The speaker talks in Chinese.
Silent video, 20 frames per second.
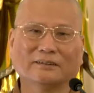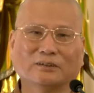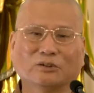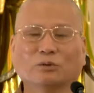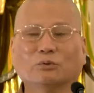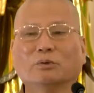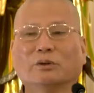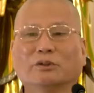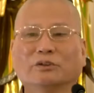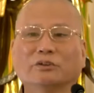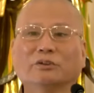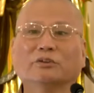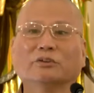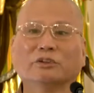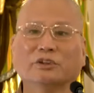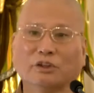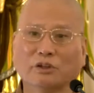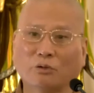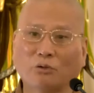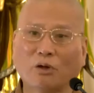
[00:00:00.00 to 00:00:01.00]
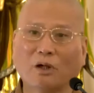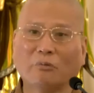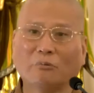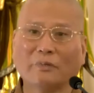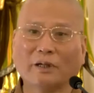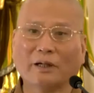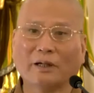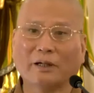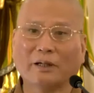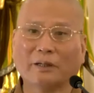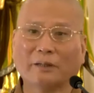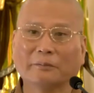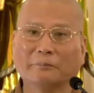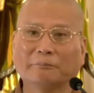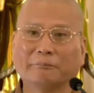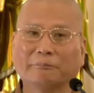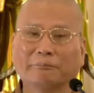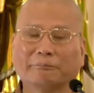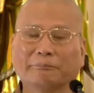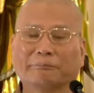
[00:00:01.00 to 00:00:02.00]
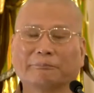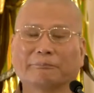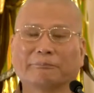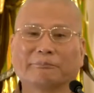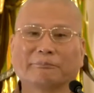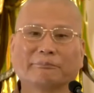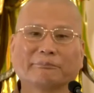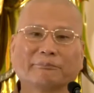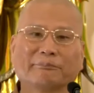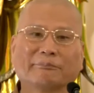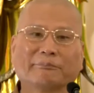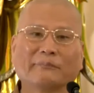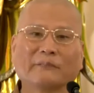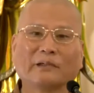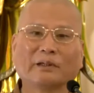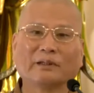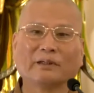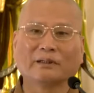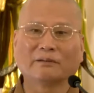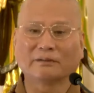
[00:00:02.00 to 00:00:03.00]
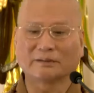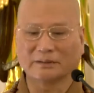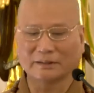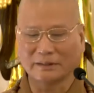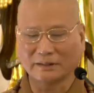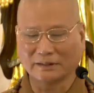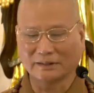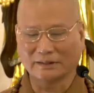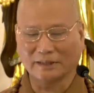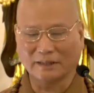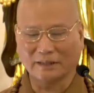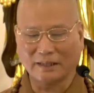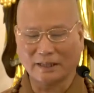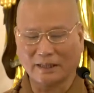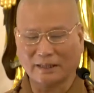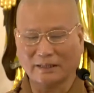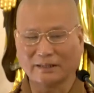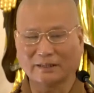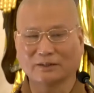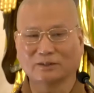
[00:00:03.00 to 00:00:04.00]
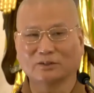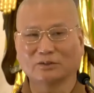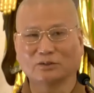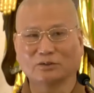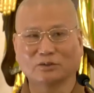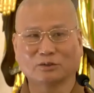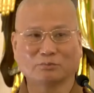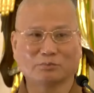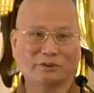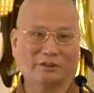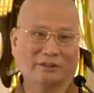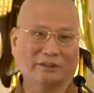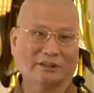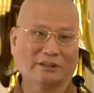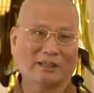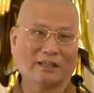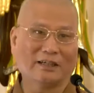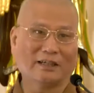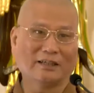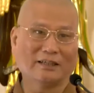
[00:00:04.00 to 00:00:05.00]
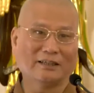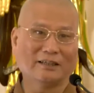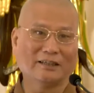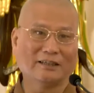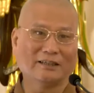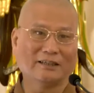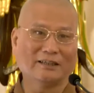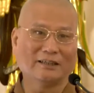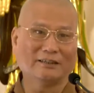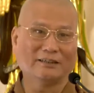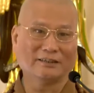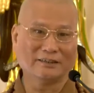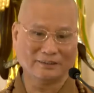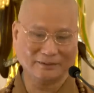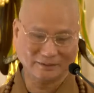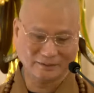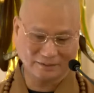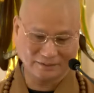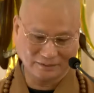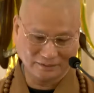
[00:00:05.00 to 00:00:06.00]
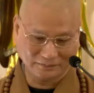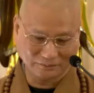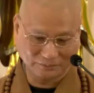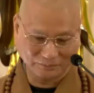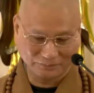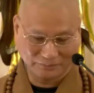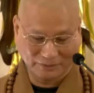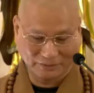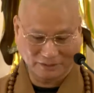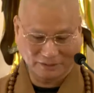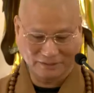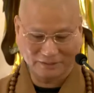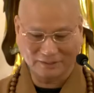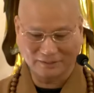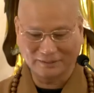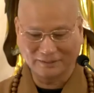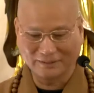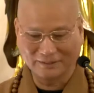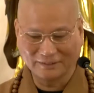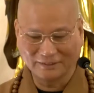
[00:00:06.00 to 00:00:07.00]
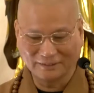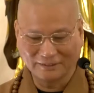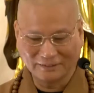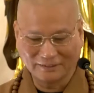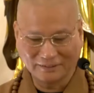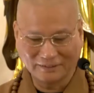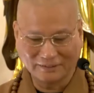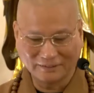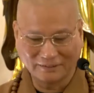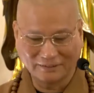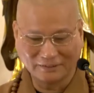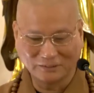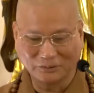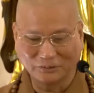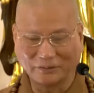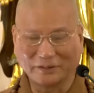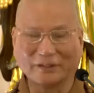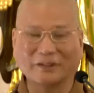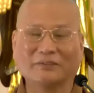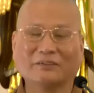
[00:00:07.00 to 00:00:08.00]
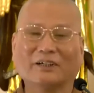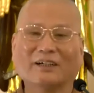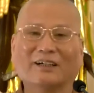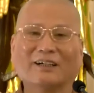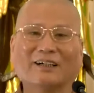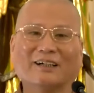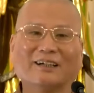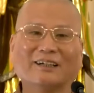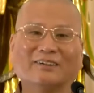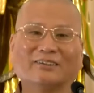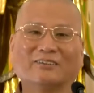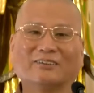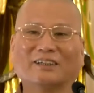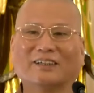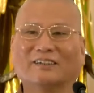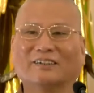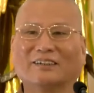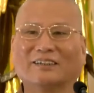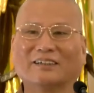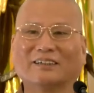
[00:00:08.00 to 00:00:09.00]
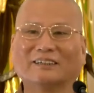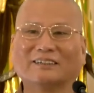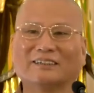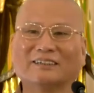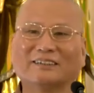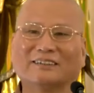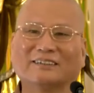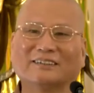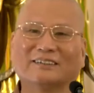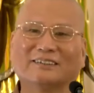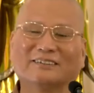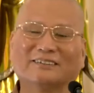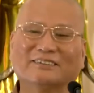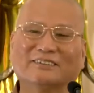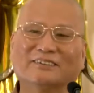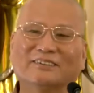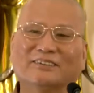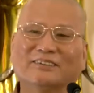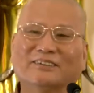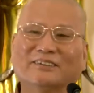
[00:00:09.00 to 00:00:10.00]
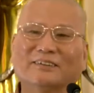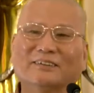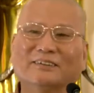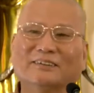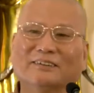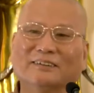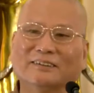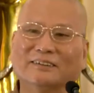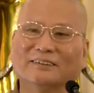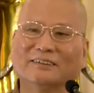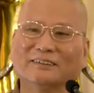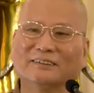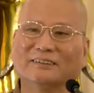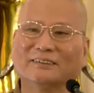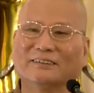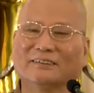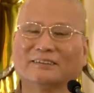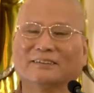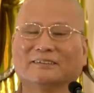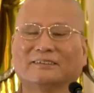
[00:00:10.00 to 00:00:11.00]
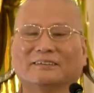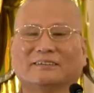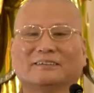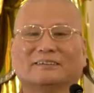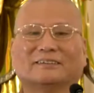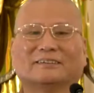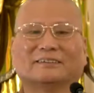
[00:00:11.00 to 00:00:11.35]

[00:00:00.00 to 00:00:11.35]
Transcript: 都会有这种情况啊。那么上了讲台那就就不行了啊，那你你就不能漏掉了啊，漏掉了那这个这个就。啊，这个